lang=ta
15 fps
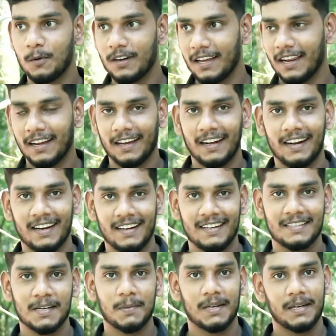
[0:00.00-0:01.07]
உங்களுக்கு எல்லாம் கல்யாணம்
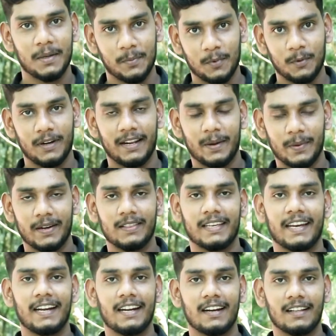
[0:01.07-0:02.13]
ஆகிடுச்சு அப்படின்னு இப்போ நிறைய பேர்
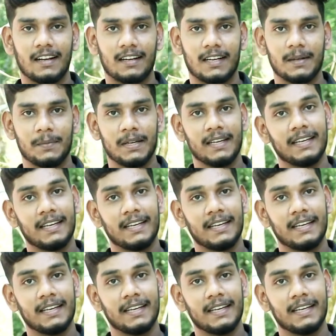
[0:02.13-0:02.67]
வந்து கேட்டுருக்காங்க